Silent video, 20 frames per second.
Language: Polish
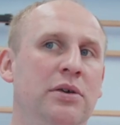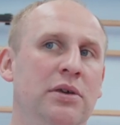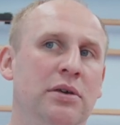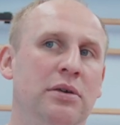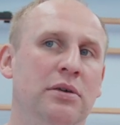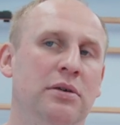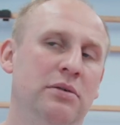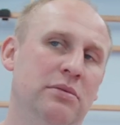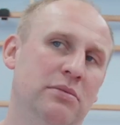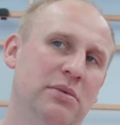
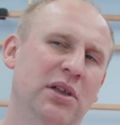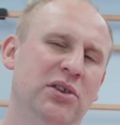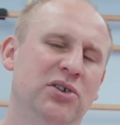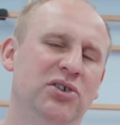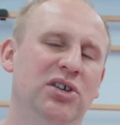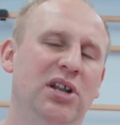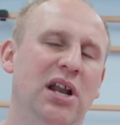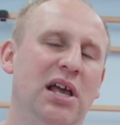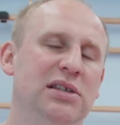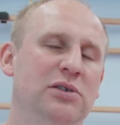i te
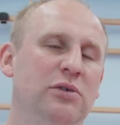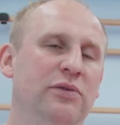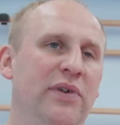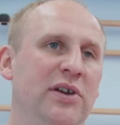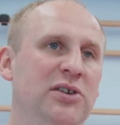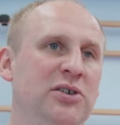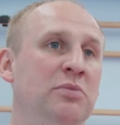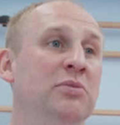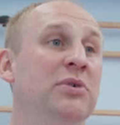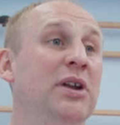trzy razy
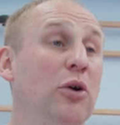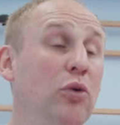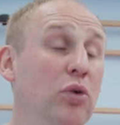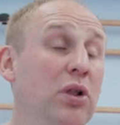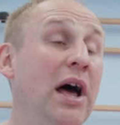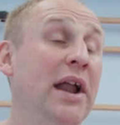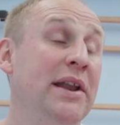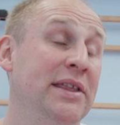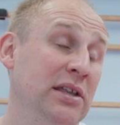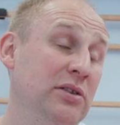uważam
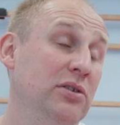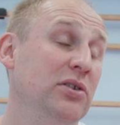regularnie.